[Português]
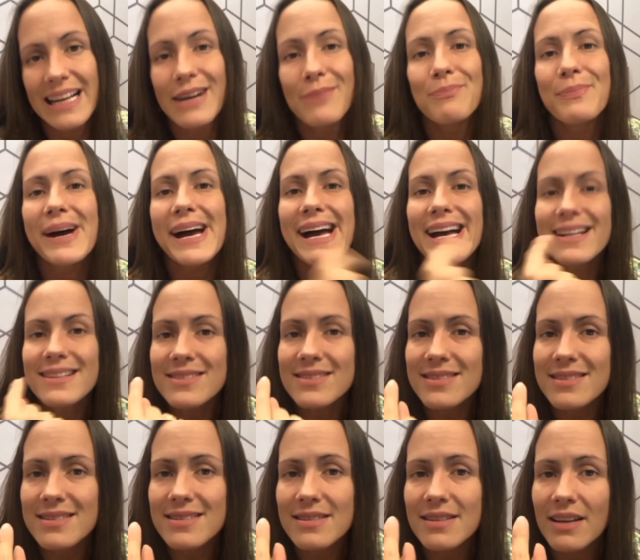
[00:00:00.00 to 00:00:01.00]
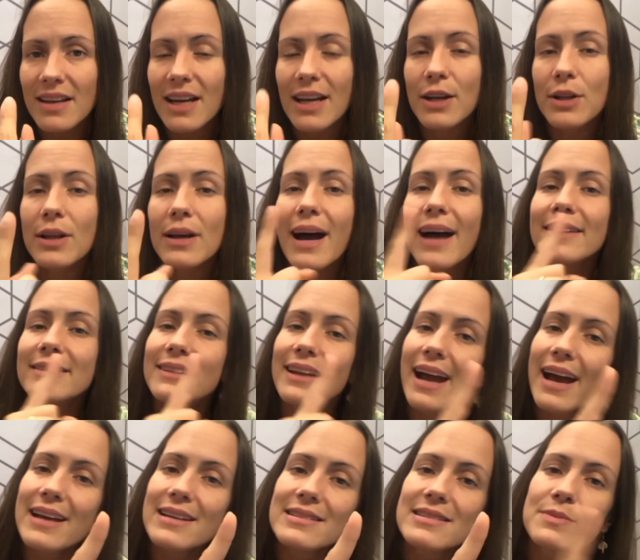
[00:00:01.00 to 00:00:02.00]
Mas
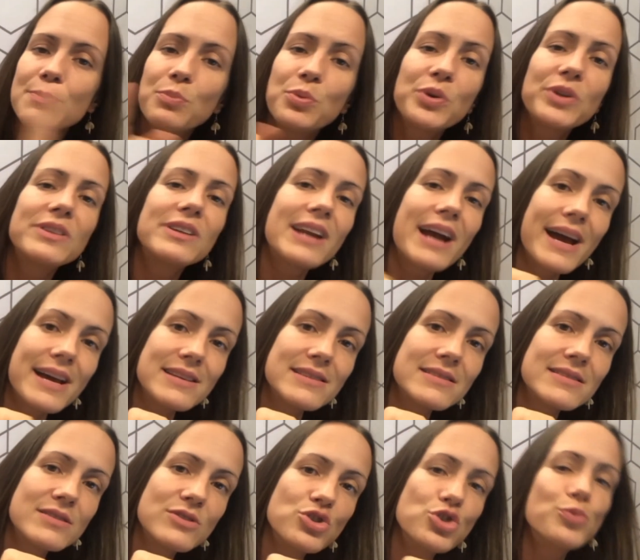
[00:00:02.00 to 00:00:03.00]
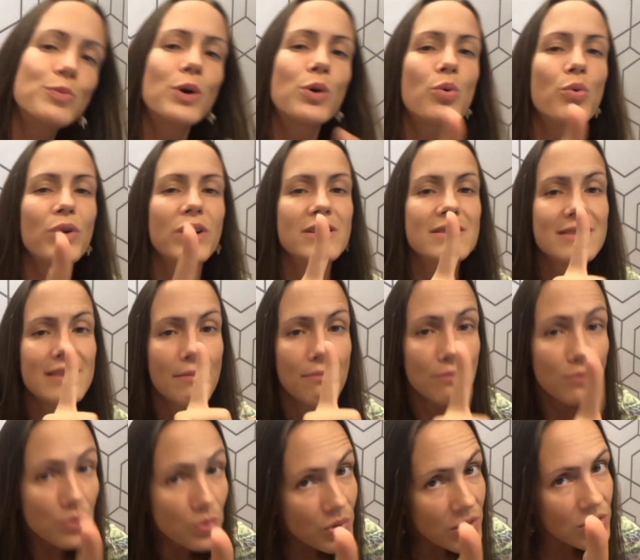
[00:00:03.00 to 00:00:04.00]
atrás, por trás de uma conquista
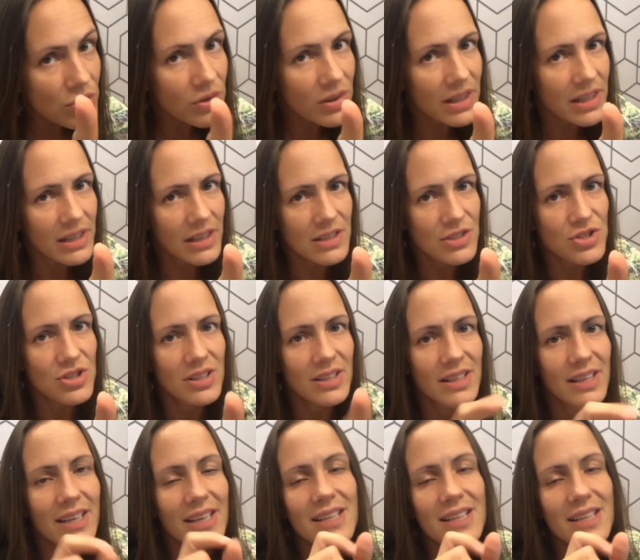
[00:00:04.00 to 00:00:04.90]
muito grande,